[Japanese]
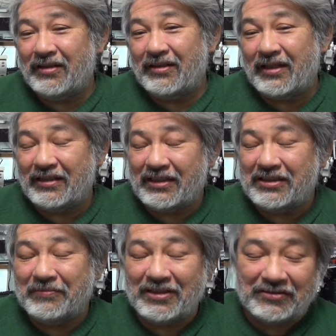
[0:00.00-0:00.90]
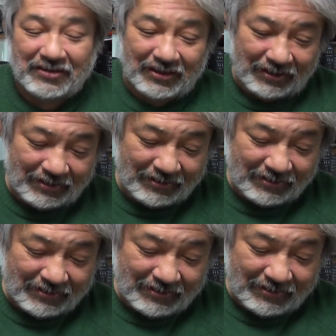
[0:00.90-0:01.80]
掲載しますんで
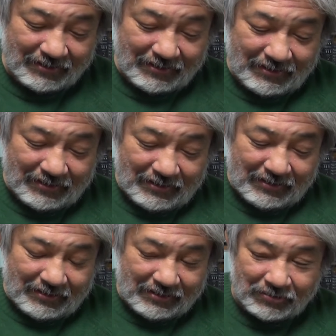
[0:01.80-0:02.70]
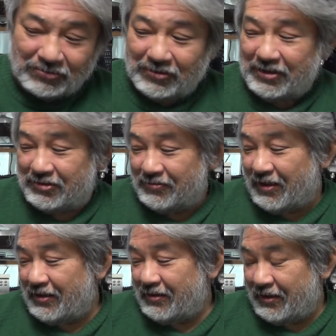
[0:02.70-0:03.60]
ね。っていうことです
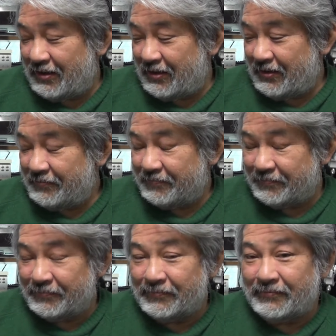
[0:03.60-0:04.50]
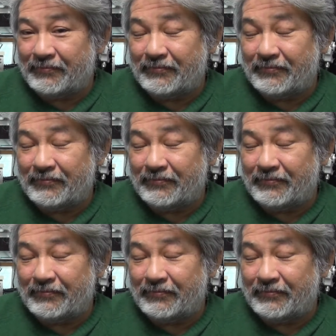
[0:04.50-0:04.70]
わ。ね。うん。